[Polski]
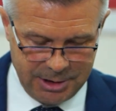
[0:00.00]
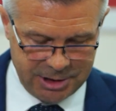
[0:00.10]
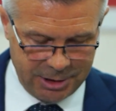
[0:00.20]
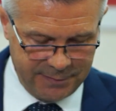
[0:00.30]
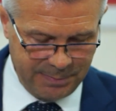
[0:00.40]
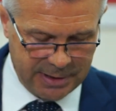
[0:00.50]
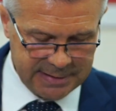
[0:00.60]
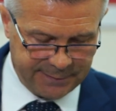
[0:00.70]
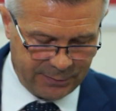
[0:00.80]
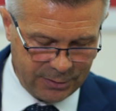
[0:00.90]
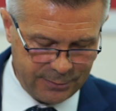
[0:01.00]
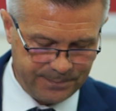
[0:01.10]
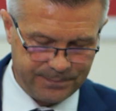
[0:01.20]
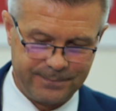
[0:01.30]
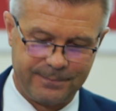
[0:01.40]
Szanowni Państwo,
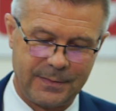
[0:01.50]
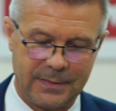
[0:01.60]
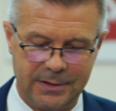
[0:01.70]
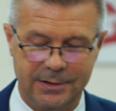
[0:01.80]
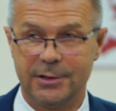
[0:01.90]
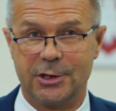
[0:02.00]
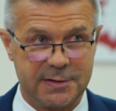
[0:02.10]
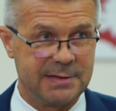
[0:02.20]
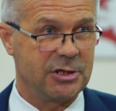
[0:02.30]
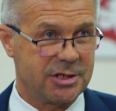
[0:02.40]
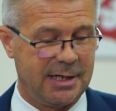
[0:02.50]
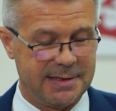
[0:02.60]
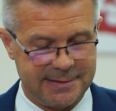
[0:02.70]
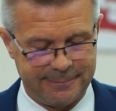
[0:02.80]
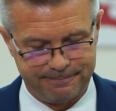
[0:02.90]
drodzy
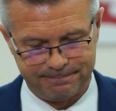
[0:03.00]
mieszkańcy,